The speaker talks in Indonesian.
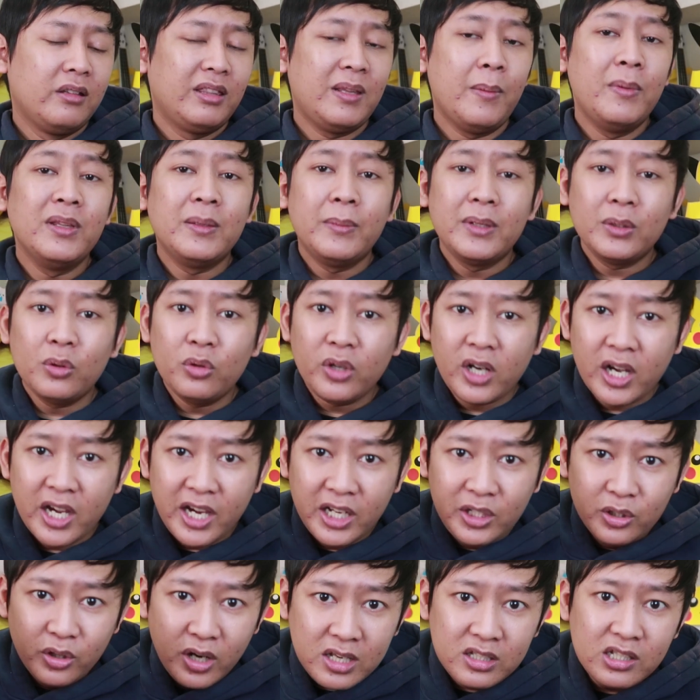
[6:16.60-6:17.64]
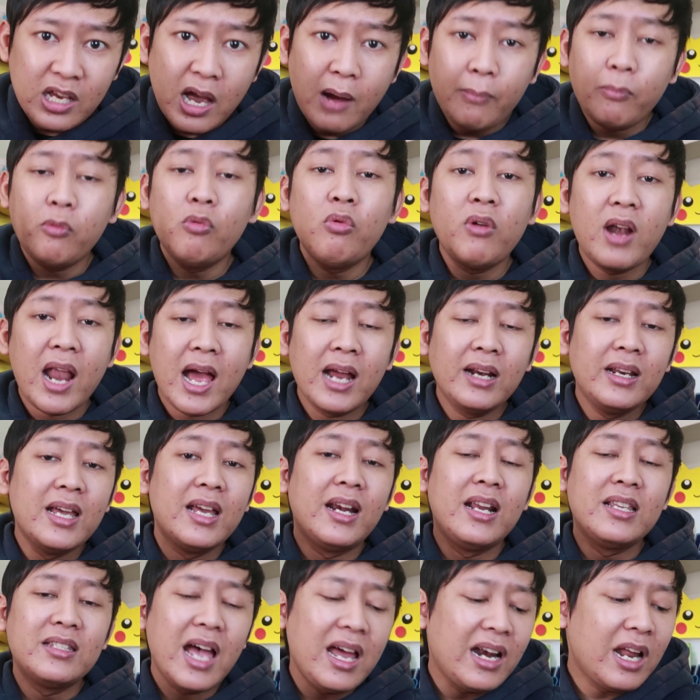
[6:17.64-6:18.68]
teman-temanku ke Indonesia pulang
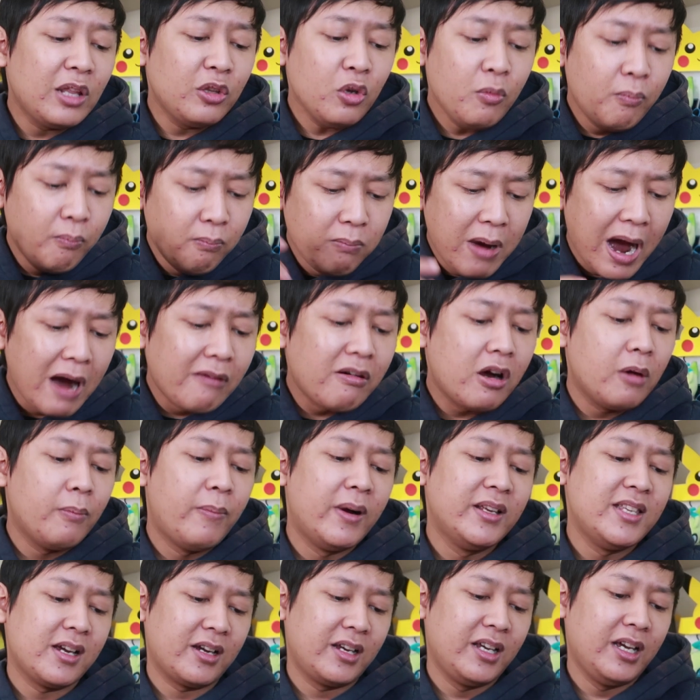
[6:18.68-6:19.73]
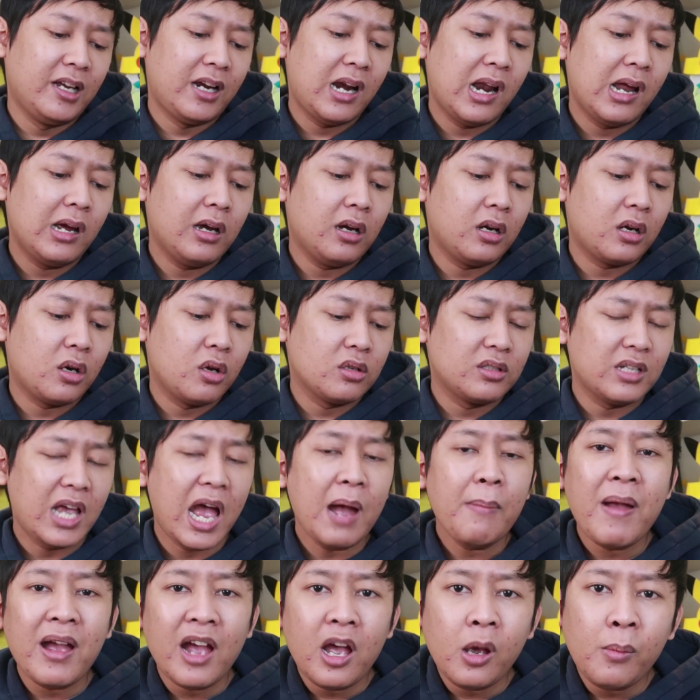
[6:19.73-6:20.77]
dari sana tuh bawa banyak Heracross
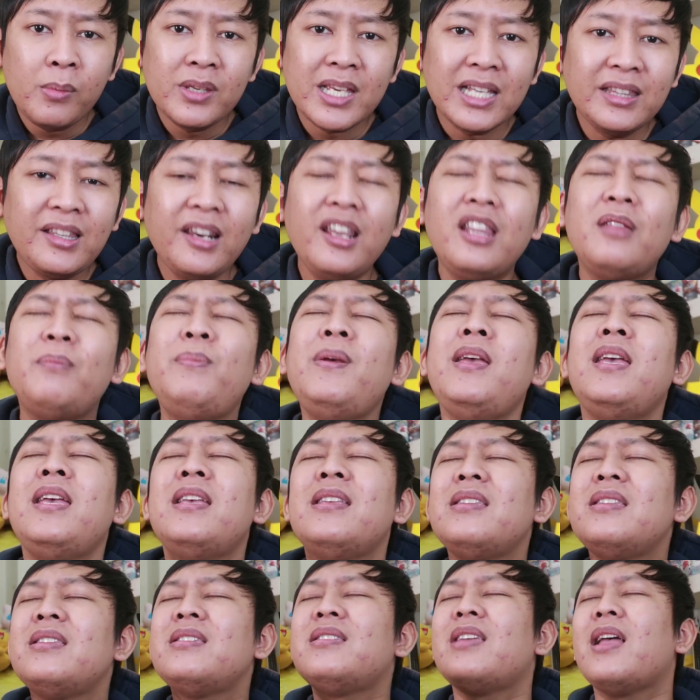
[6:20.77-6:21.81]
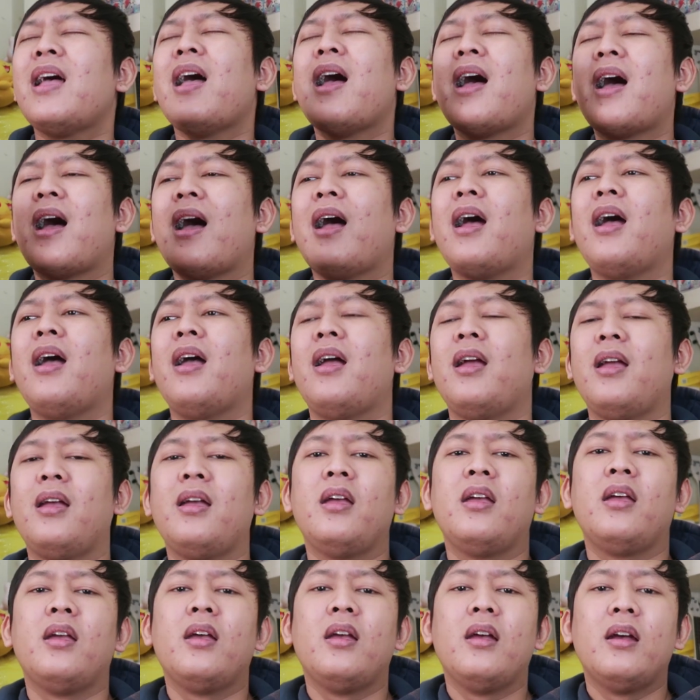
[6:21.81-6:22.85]
apakah aku bisa trade bisa
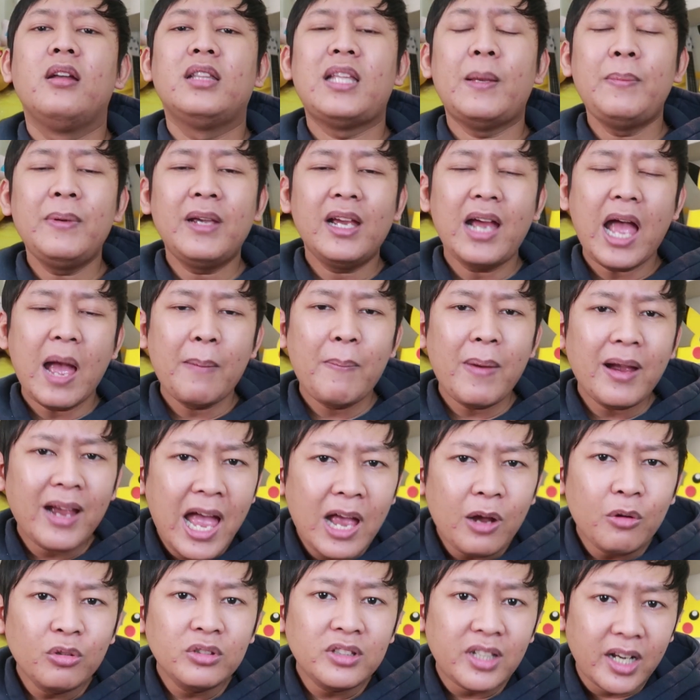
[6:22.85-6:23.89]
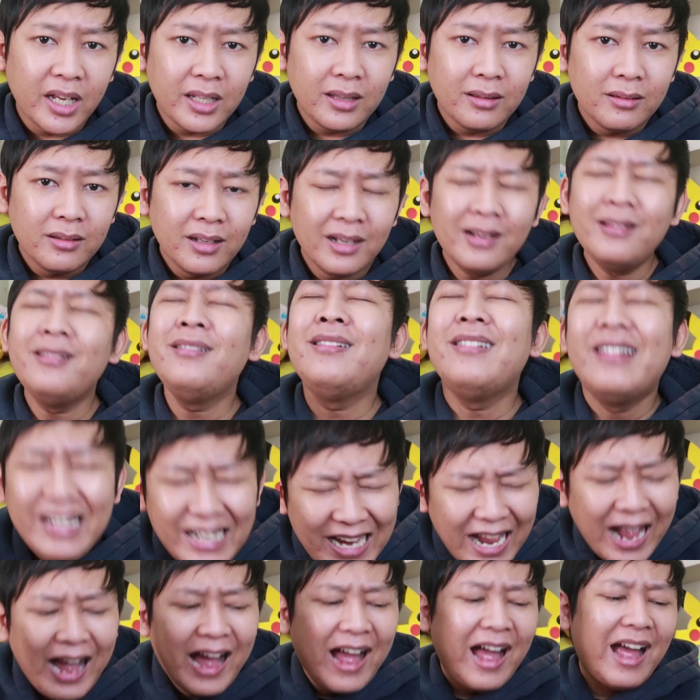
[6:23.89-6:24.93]
tapi apakah aku trade
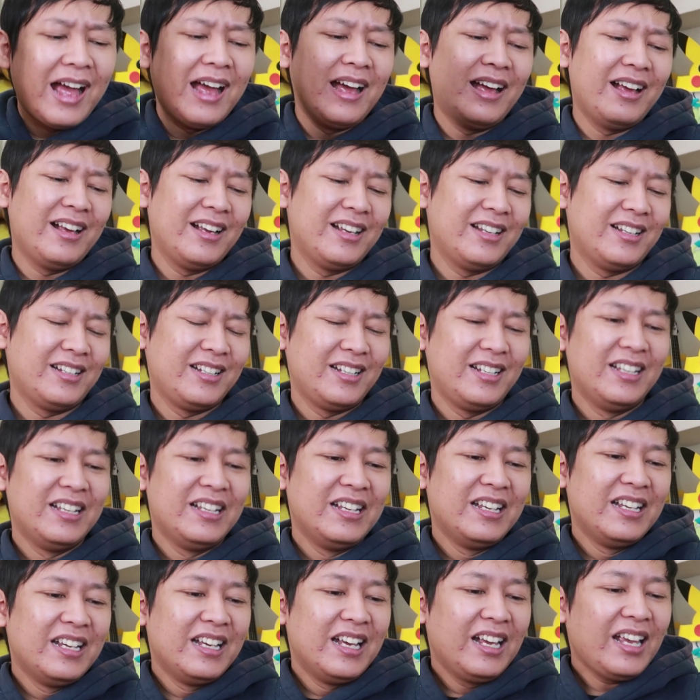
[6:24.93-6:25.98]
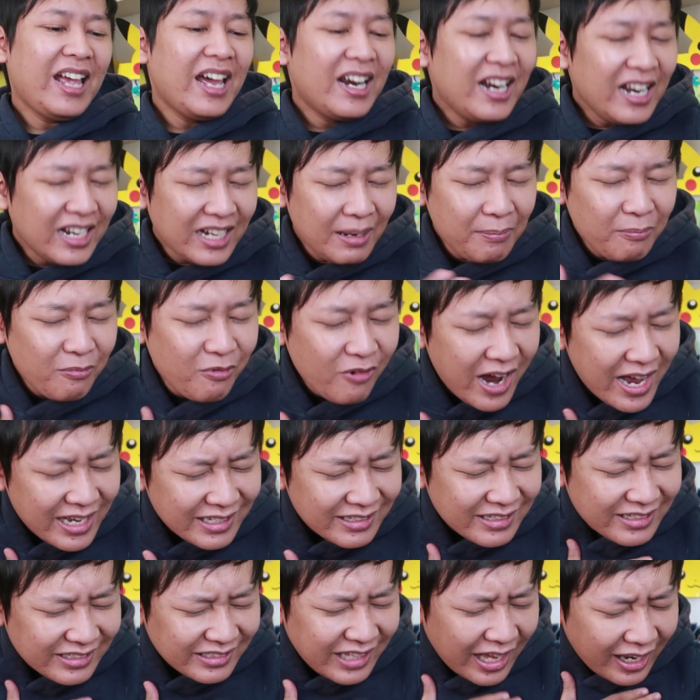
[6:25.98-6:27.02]
enggak karena
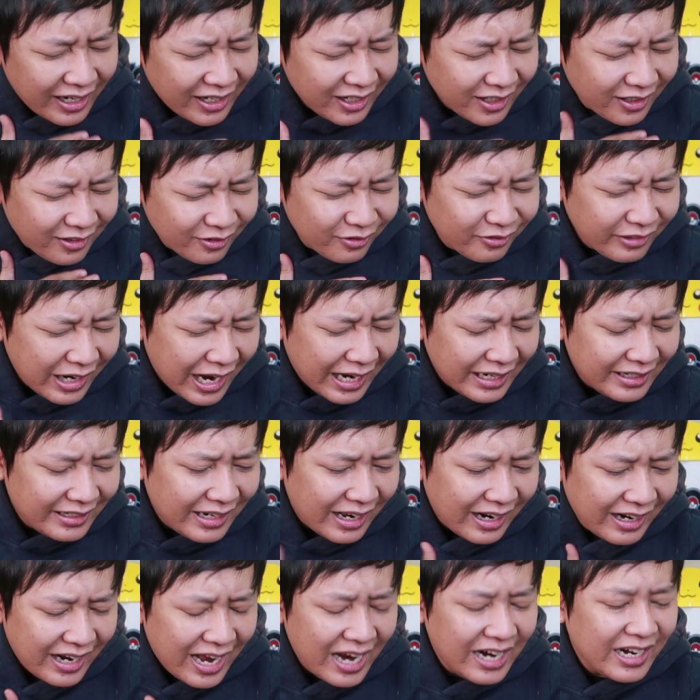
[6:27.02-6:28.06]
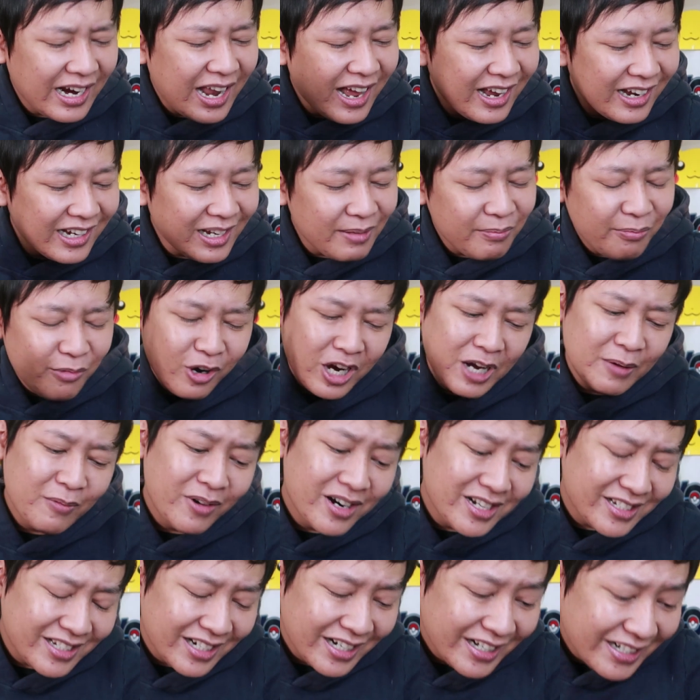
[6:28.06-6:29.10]
kepuasanku adalah nangkep
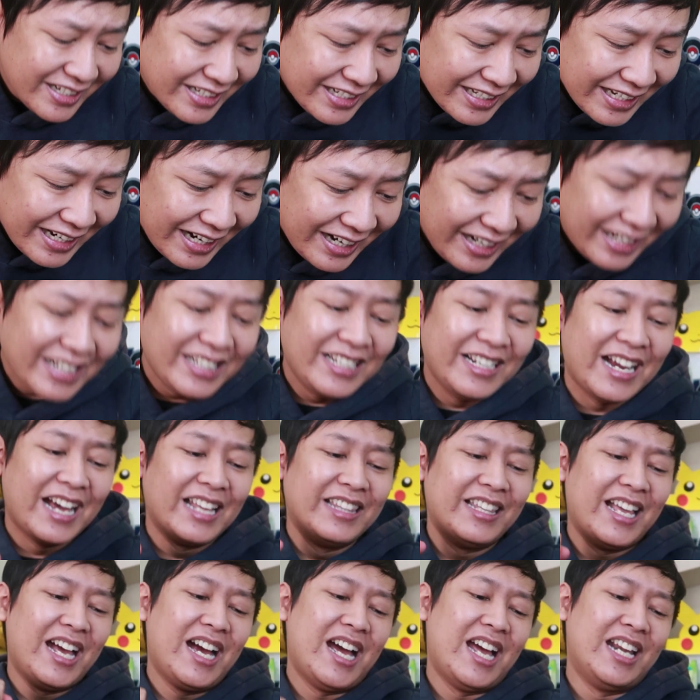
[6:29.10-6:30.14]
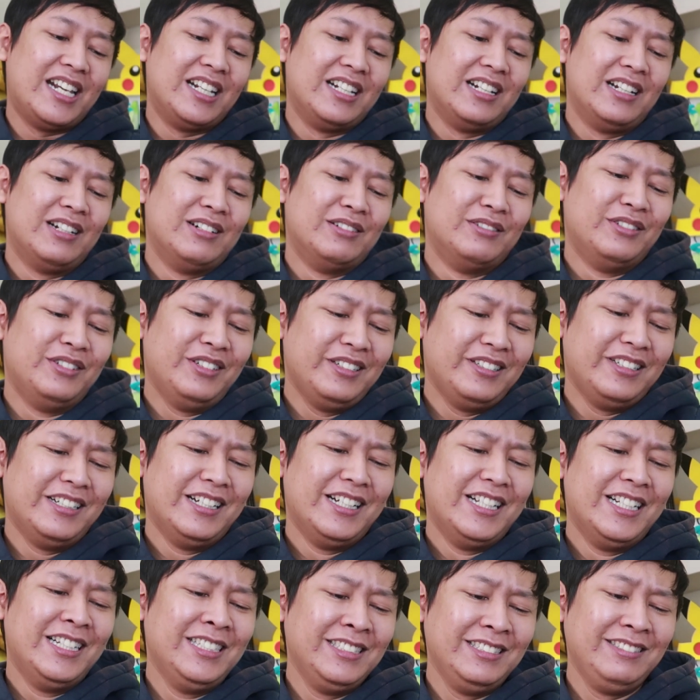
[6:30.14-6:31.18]
Pokemon sendiri dengan tanganku.